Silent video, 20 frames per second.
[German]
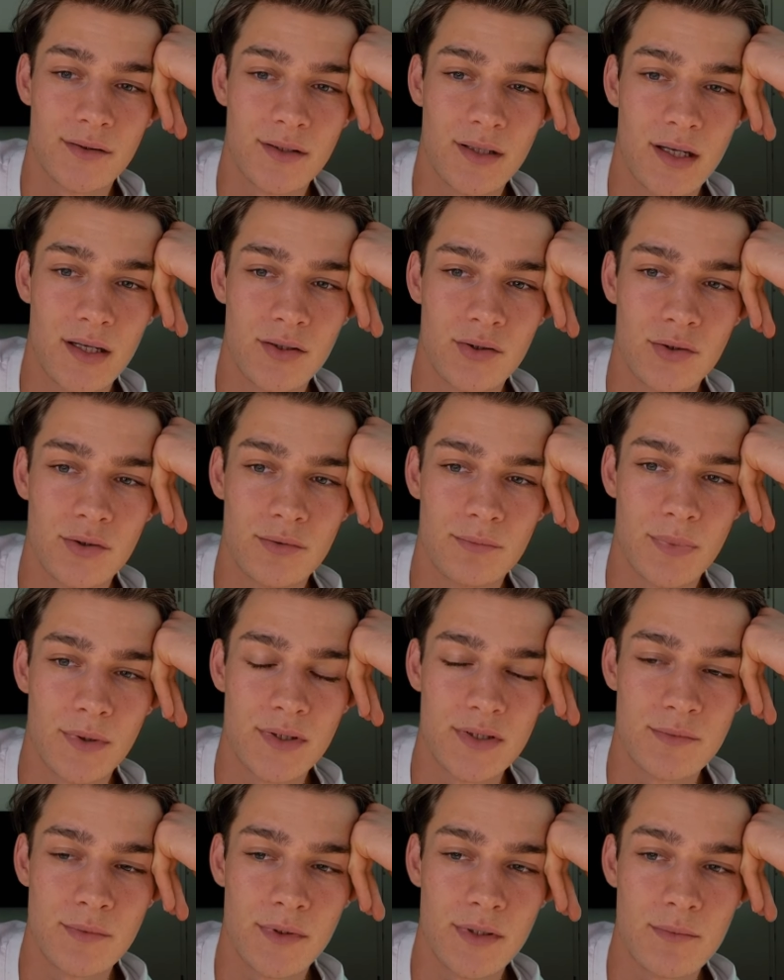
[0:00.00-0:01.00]
Dann
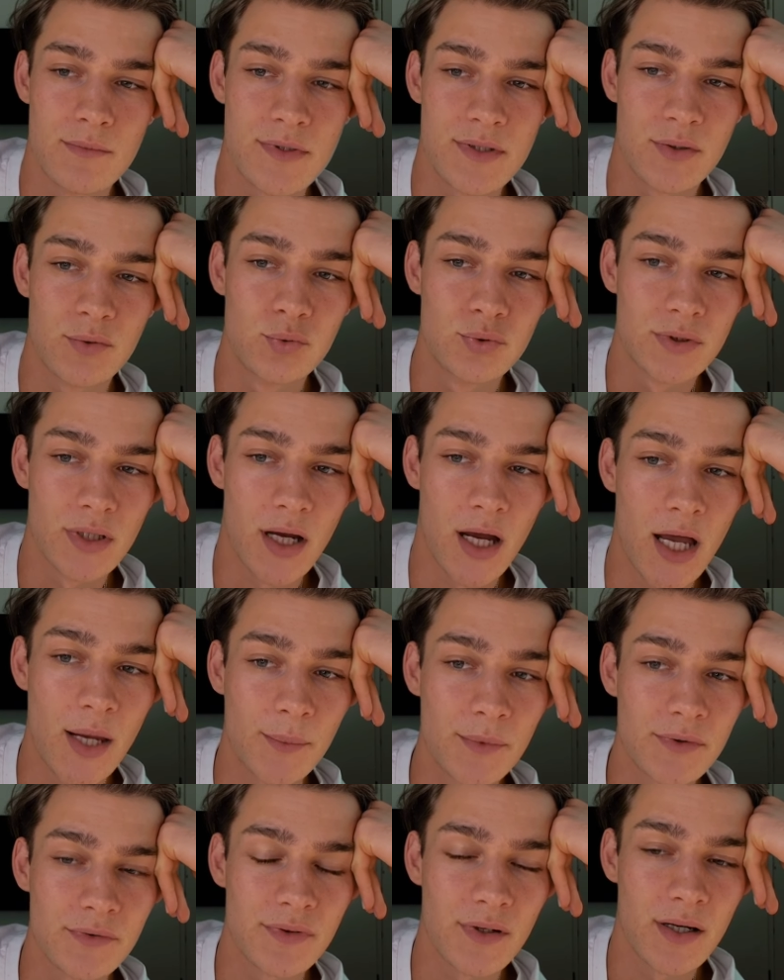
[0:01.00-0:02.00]
bin ich mit dem Scooter
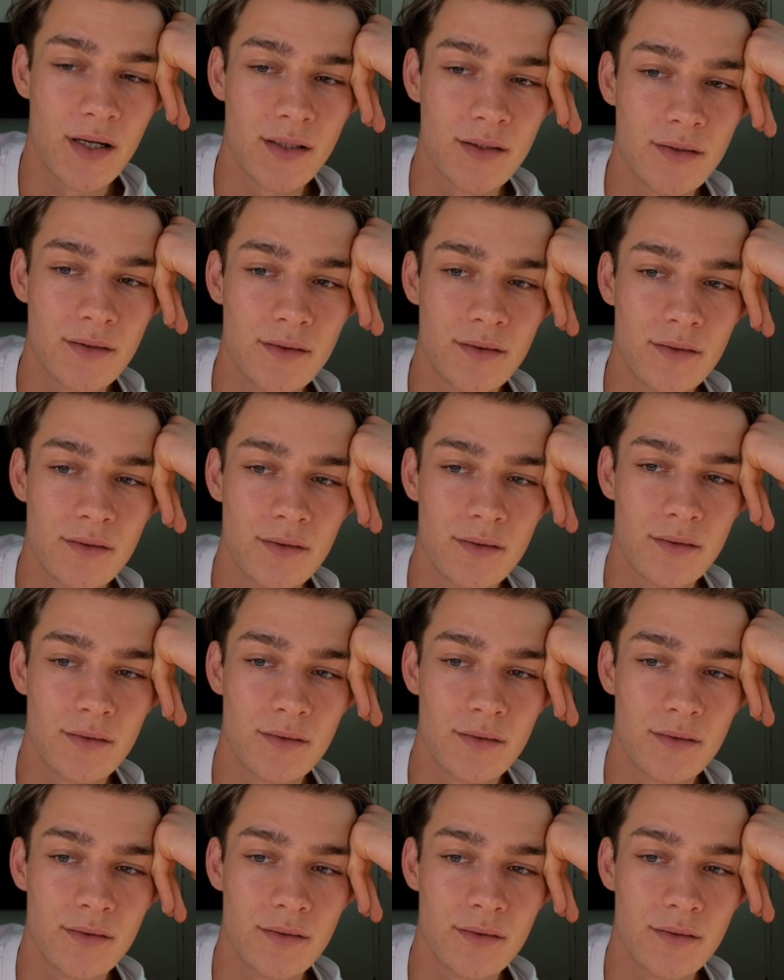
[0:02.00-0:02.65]
heimgefahren.